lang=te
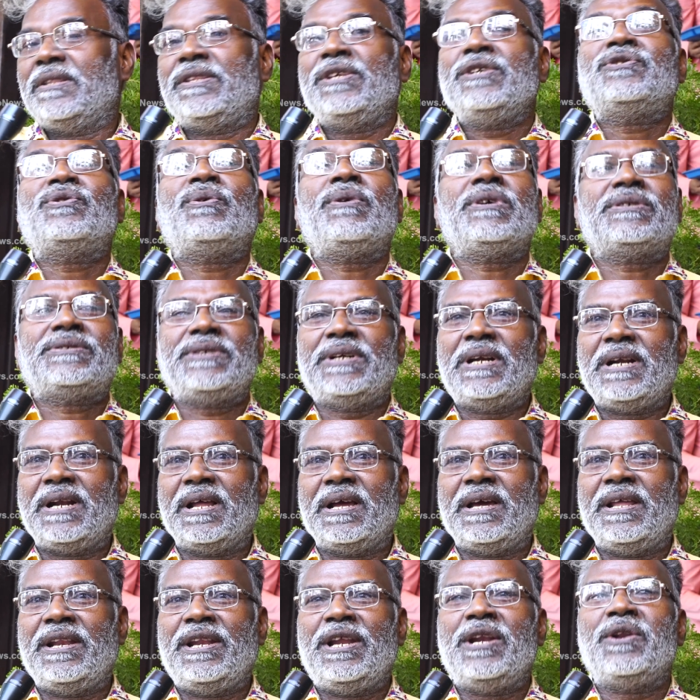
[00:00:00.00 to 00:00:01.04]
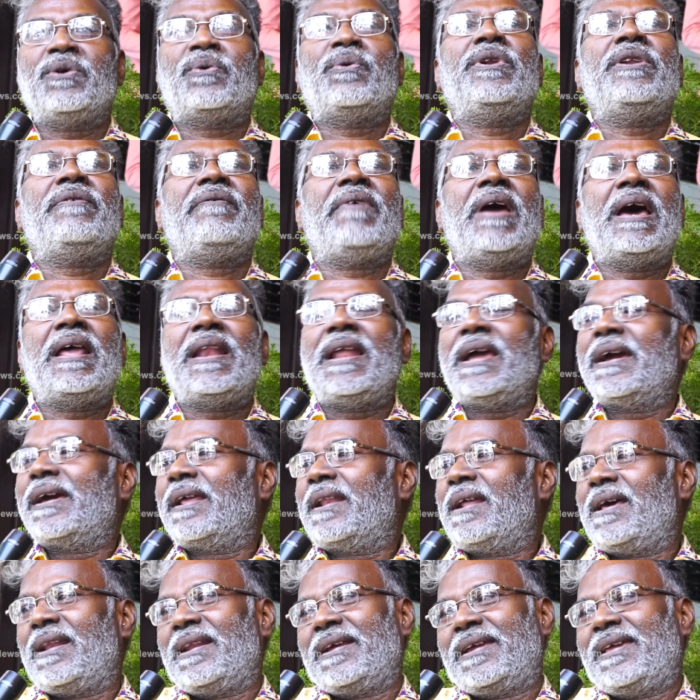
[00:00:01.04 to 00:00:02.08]
తీసుకొస్తున్నాడు కదా నీళ్ళు కొన్ని వేల
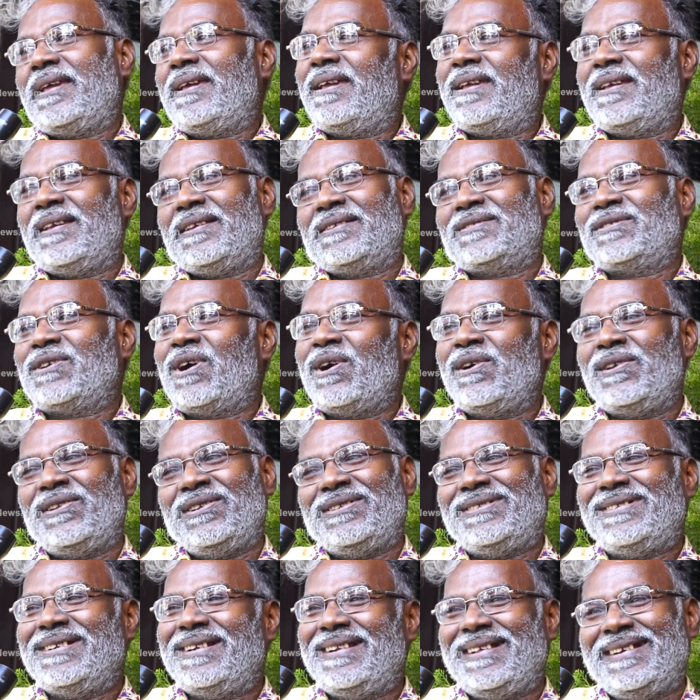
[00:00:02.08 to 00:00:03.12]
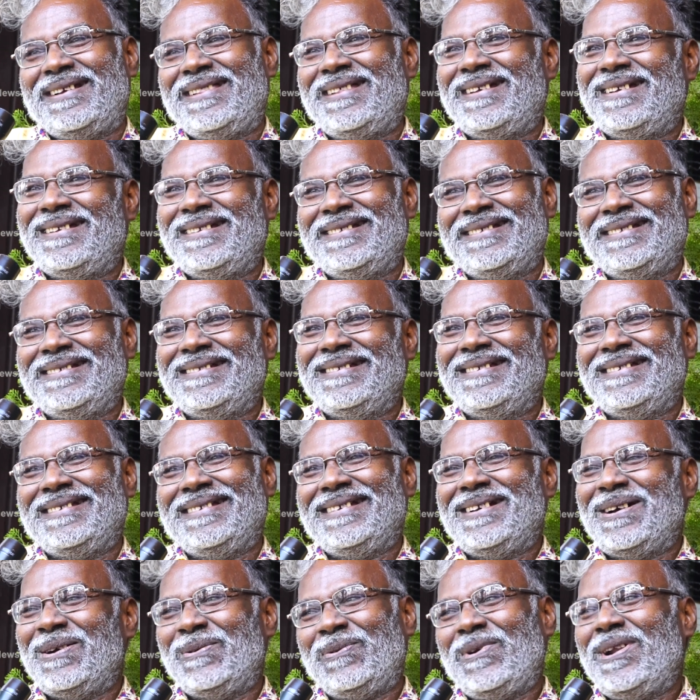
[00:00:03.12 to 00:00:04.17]
ఎకరాలకి సాగునిచ్చాడు కదా
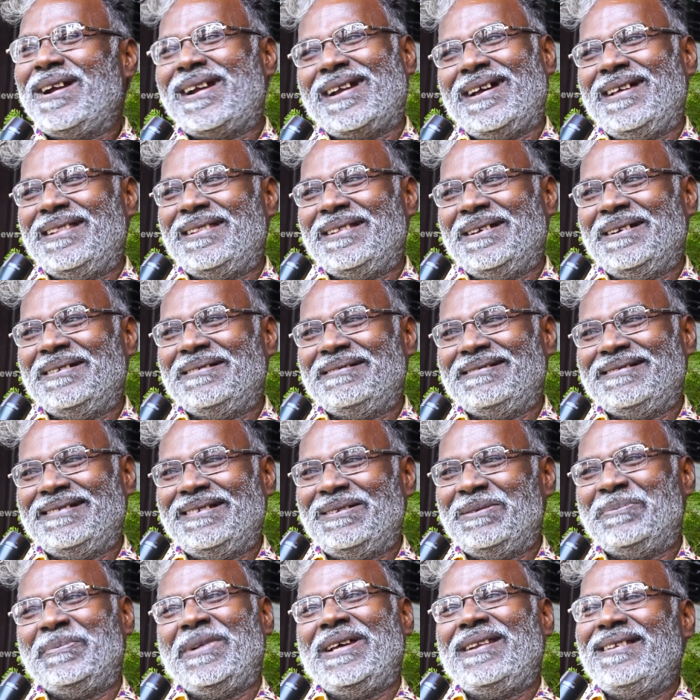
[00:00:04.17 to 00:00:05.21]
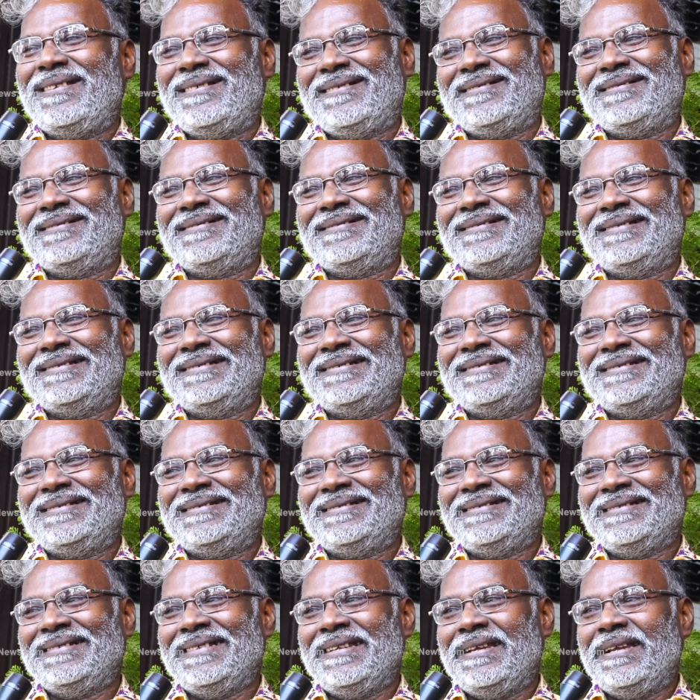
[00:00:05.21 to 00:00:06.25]
అవునా కాదా మరి నిధులు
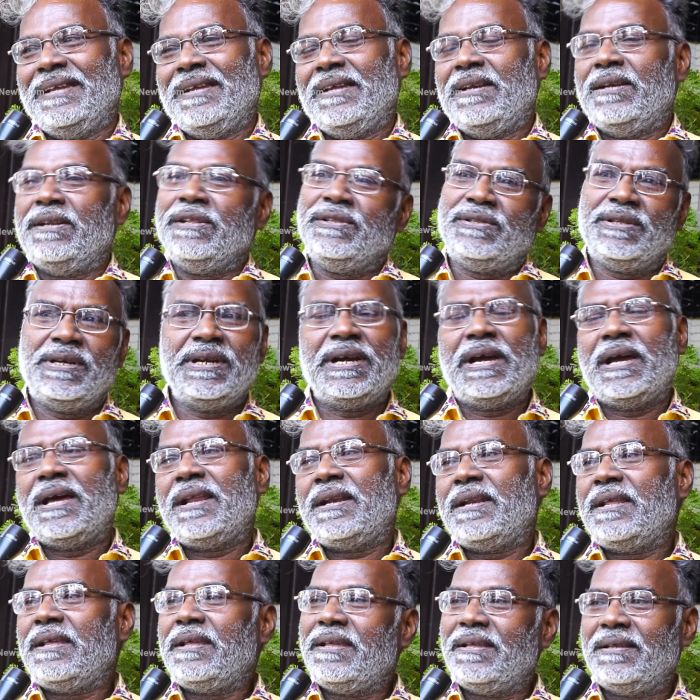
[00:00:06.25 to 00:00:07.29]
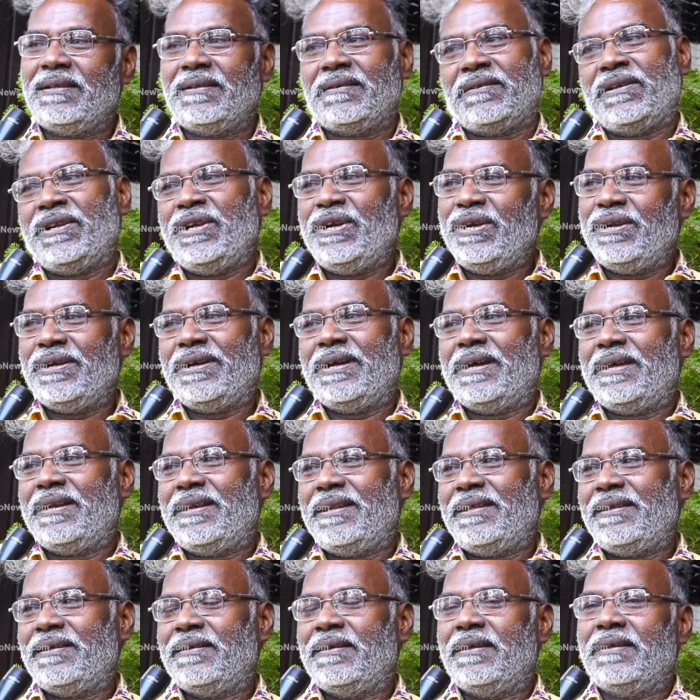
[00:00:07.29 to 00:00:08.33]
నిధులు కానీ నీళ్లు
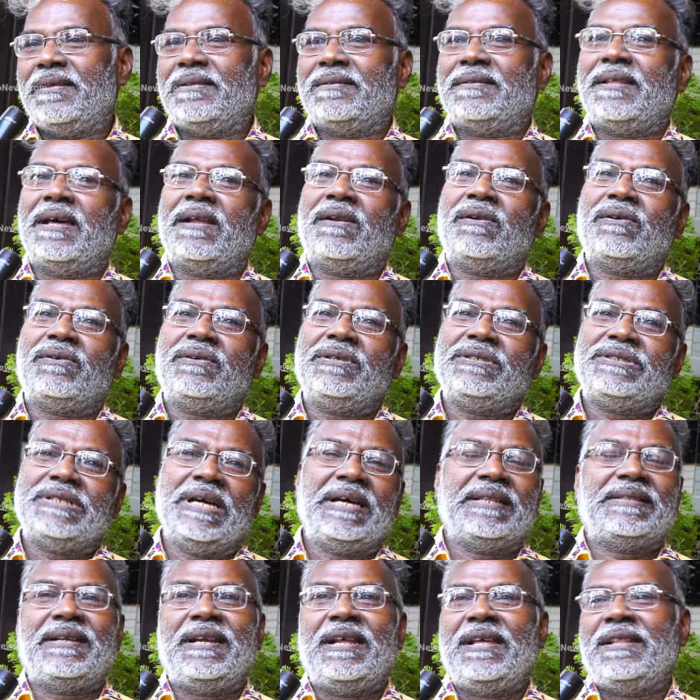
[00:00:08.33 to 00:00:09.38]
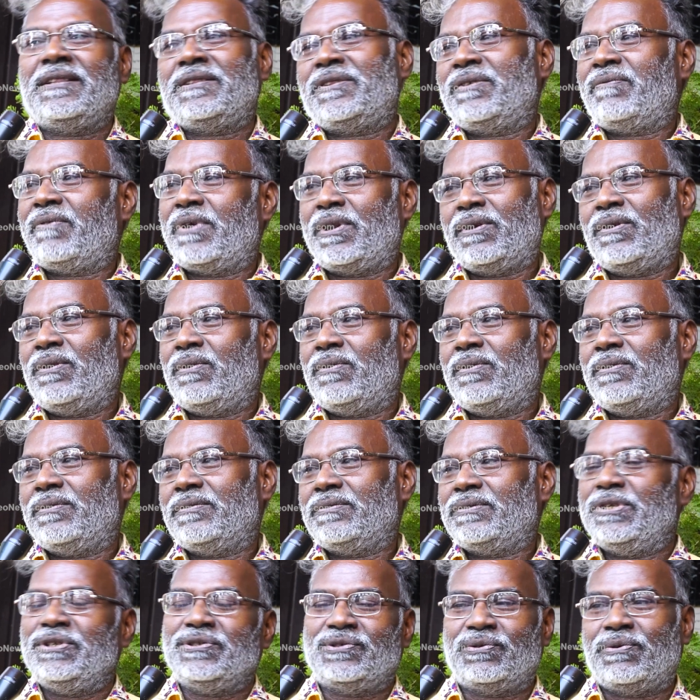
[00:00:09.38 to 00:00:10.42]
కానీ తనకు చేతనైనంత వరకులో
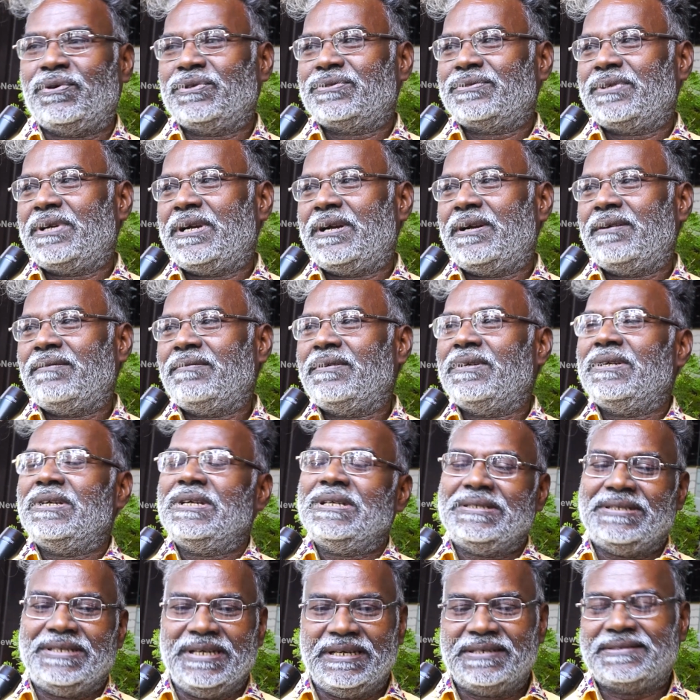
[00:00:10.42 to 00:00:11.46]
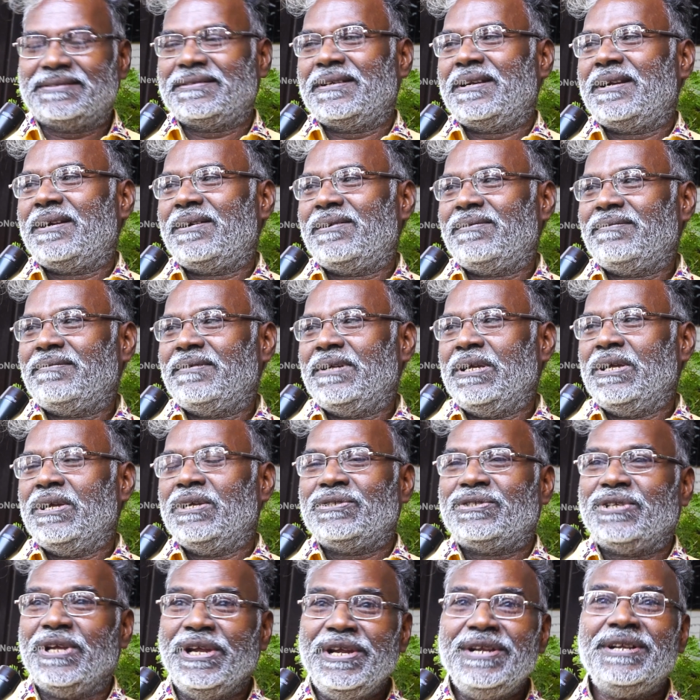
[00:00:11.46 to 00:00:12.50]
తీసుకొస్తున్నాడు చేస్తున్నాడు
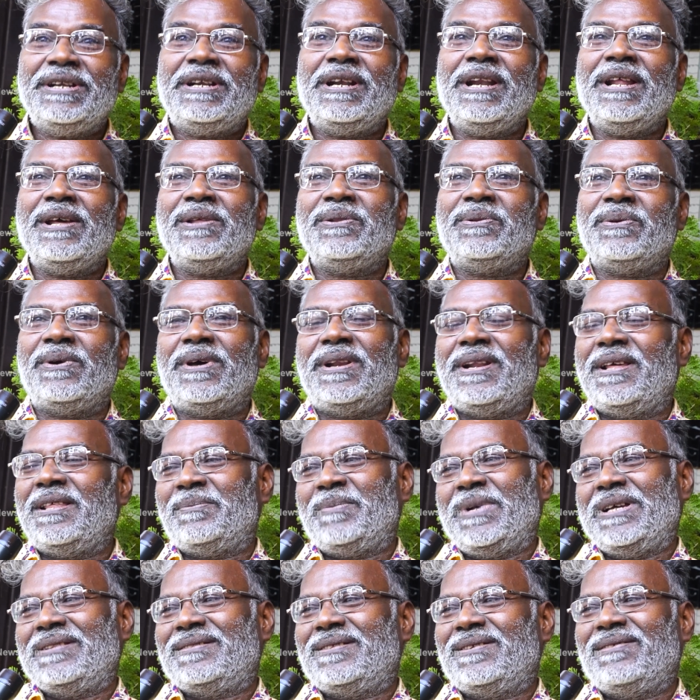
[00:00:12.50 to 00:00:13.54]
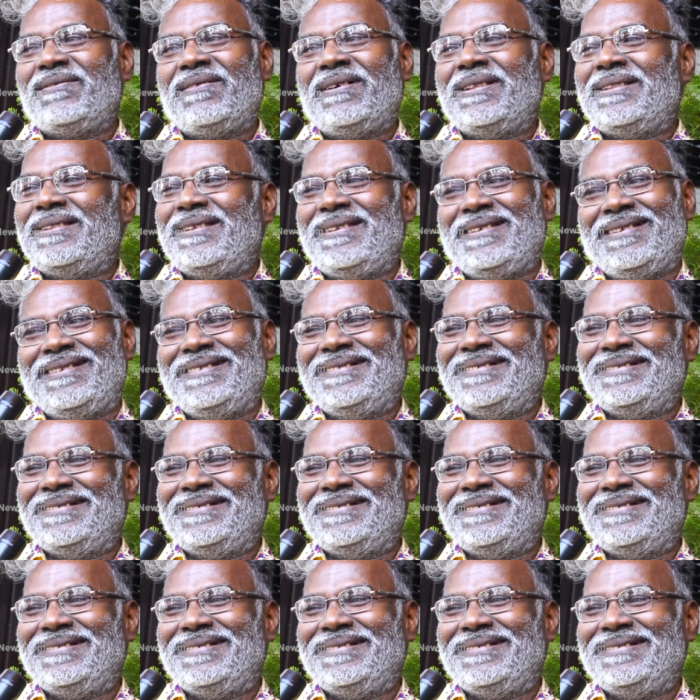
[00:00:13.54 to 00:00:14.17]
చేయట్లేదు అనేది మాత్రం అది